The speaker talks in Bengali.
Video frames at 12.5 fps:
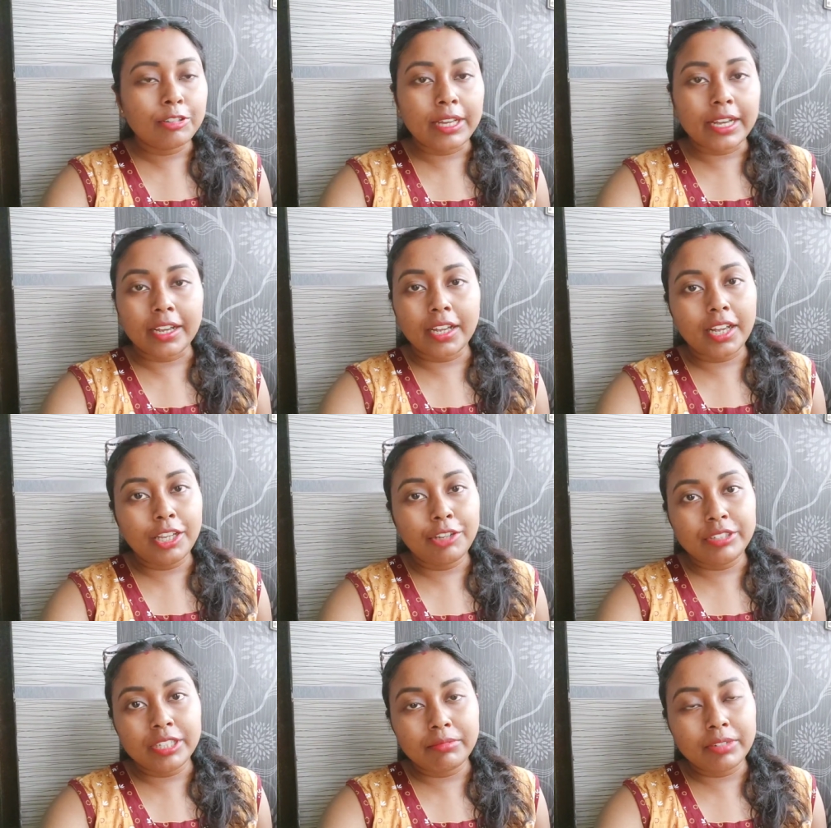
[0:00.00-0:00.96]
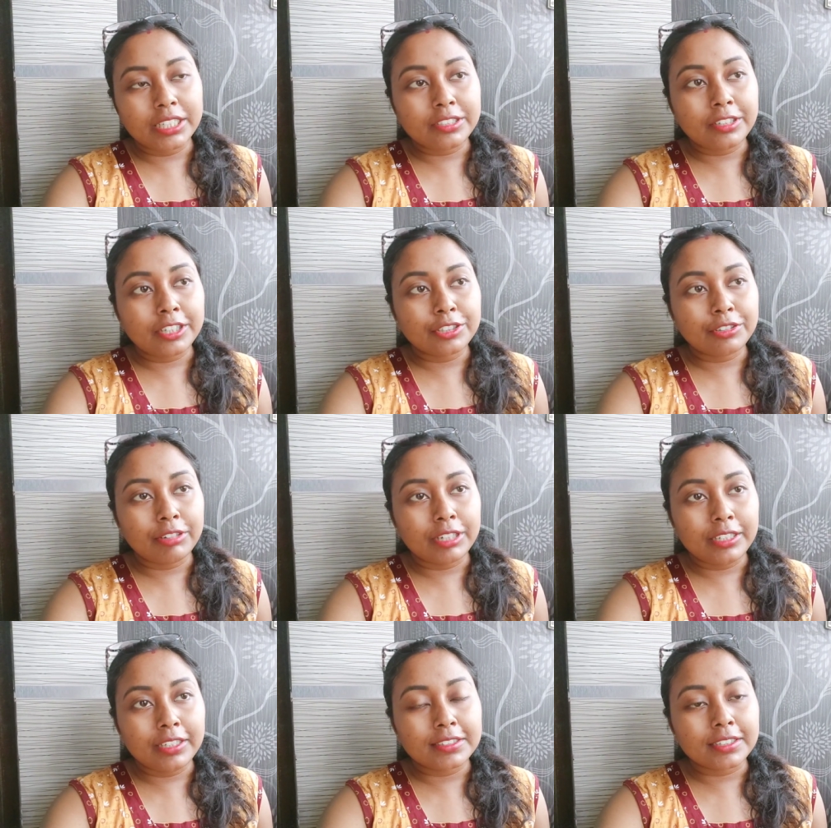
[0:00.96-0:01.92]
তো একা একাই উঠে ব্রাশ ট্রাশ
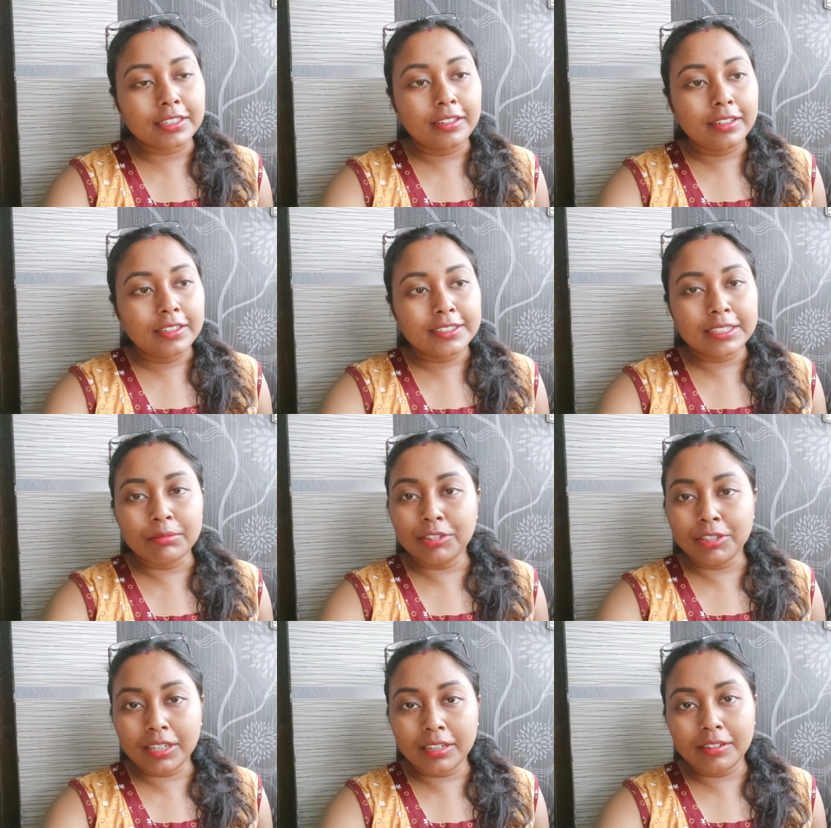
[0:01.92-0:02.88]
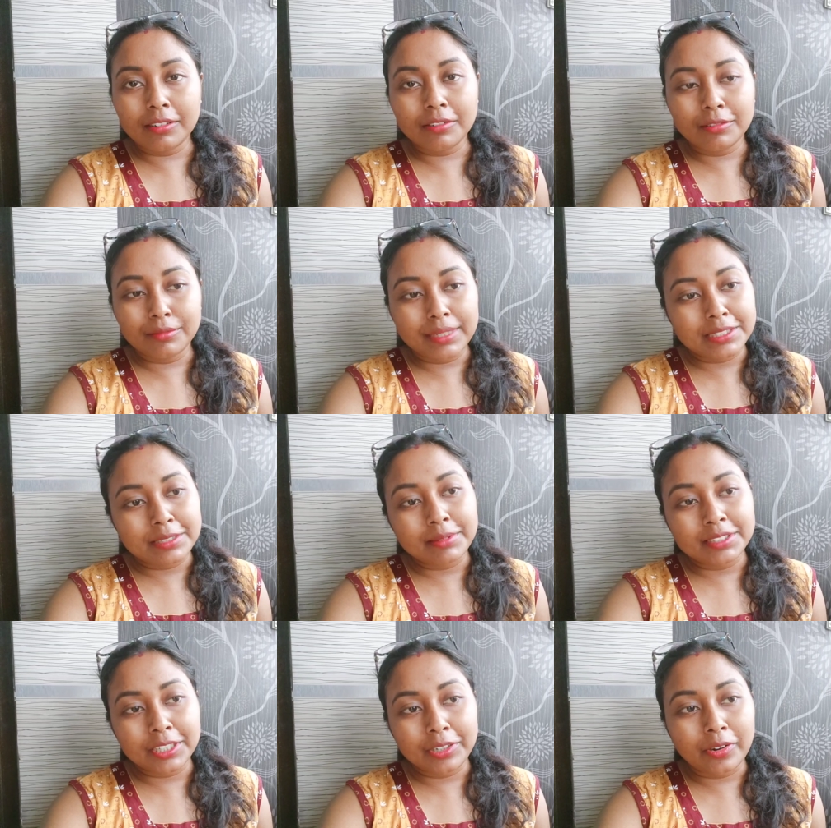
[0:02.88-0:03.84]
করে নিয়েছে যেমনটা মাঝে
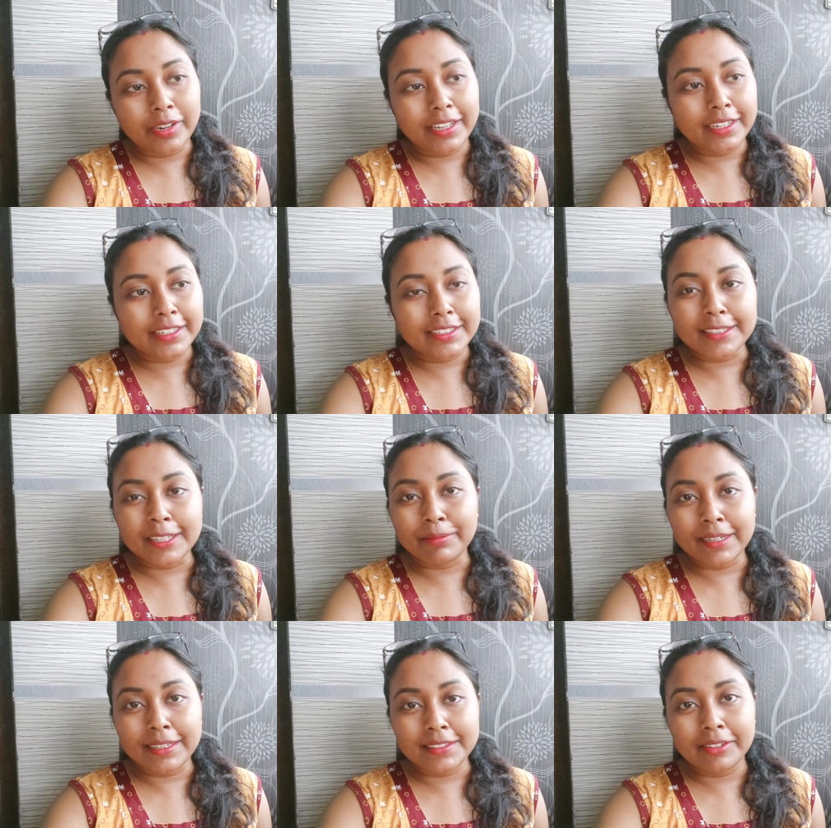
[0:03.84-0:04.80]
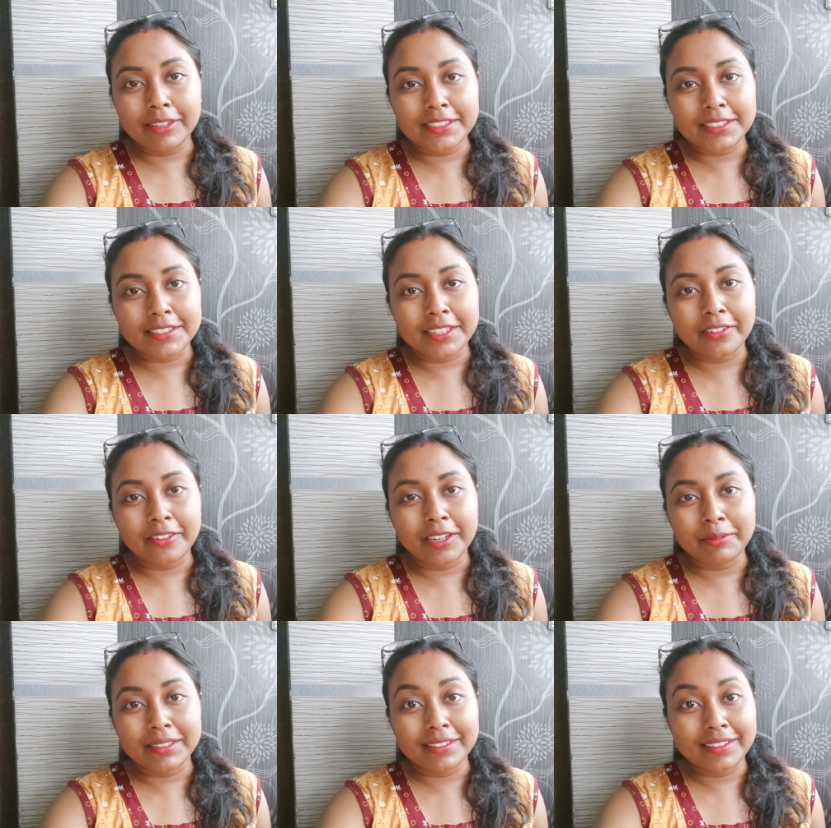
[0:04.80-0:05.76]
মাঝেই করে আর কি সারপ্রাইজ দেওয়ার চেষ্টা
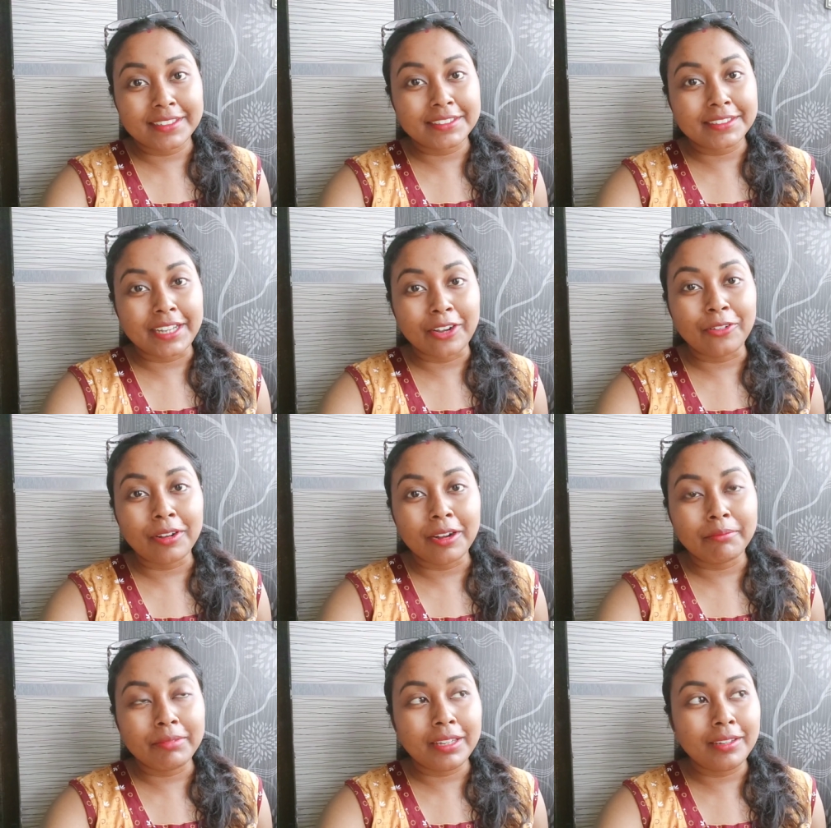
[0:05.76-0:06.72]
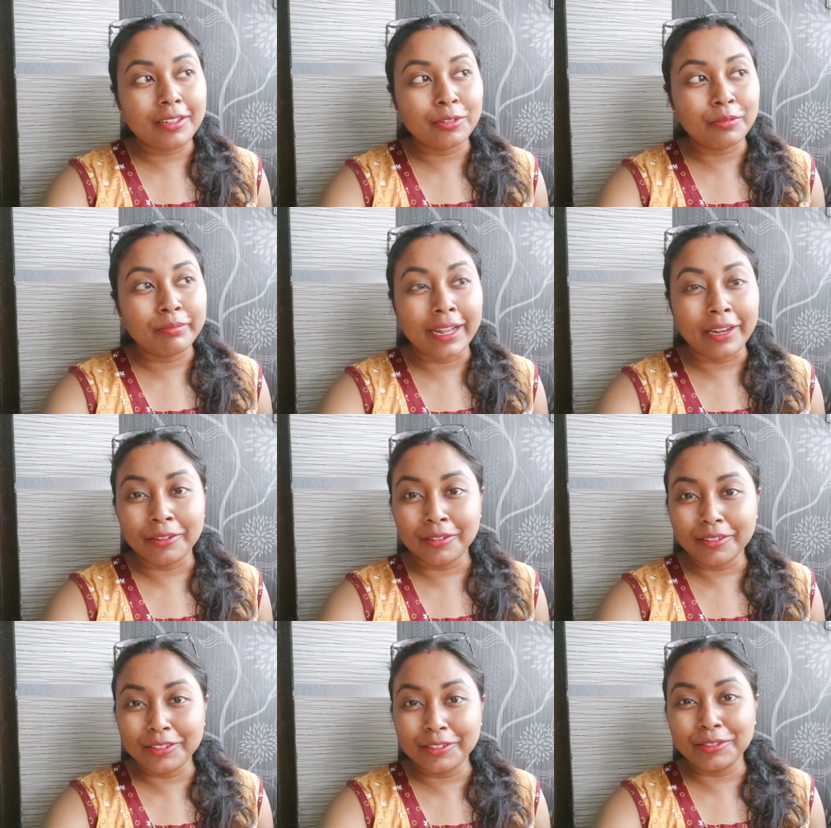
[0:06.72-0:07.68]
করে আমাদেরকে যে দেখো আমি খুব ভালো
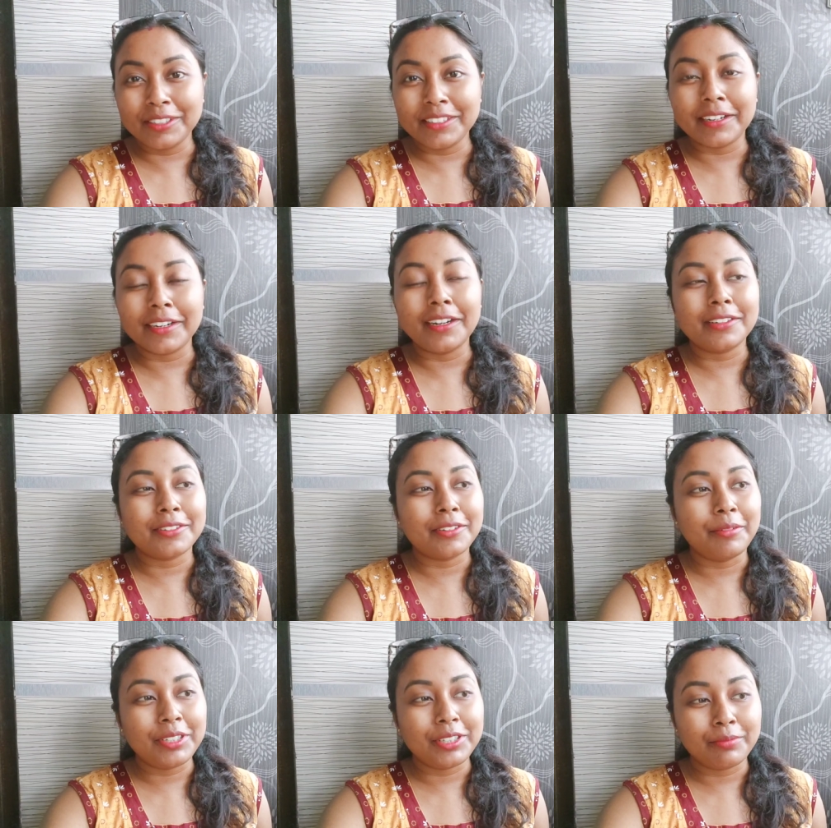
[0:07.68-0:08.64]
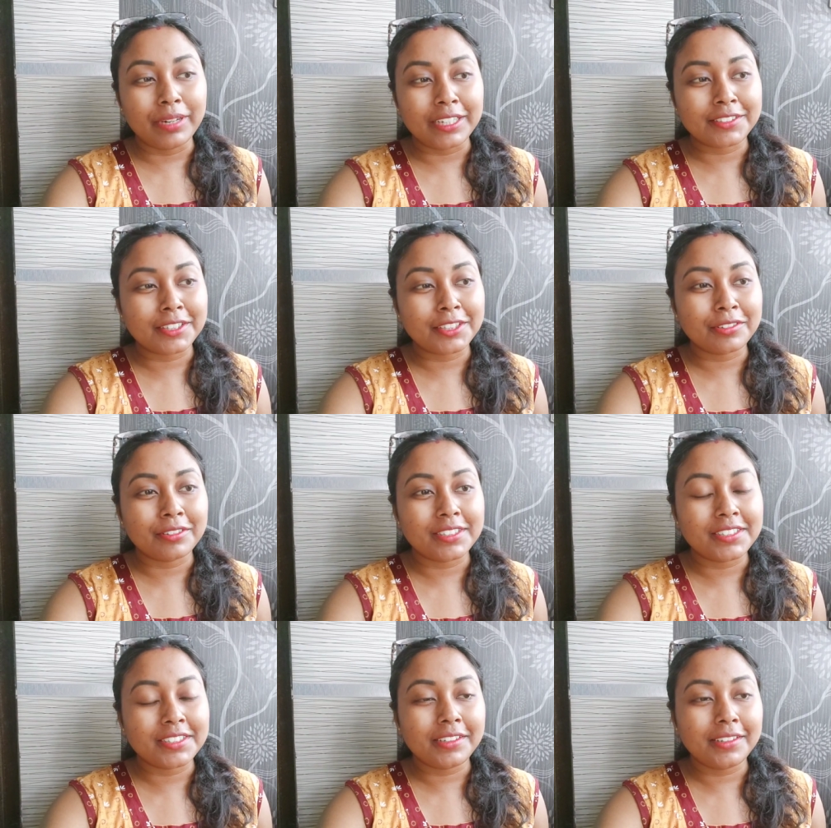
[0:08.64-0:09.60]
গুড গার্ল তো আমি ব্রাশ ট্রাশ
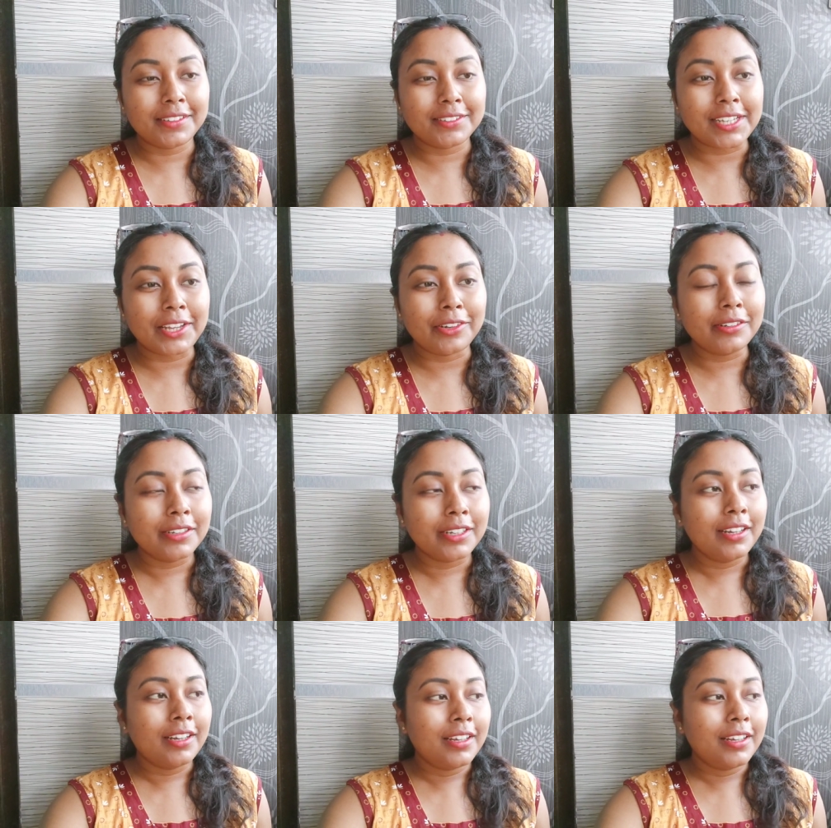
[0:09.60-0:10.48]
করেছি কিন্তু যাই হোক